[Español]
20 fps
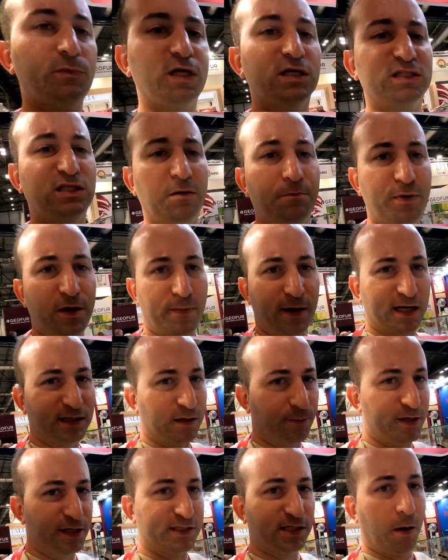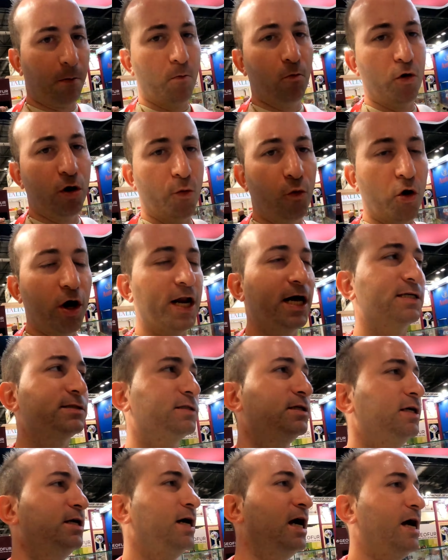sin pipa, que también están muy buenas.
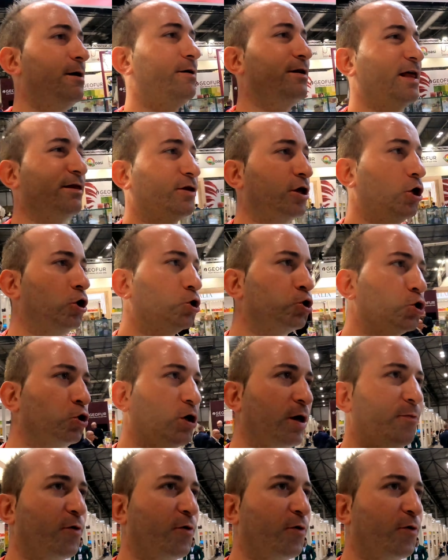Es verdad que lo otro que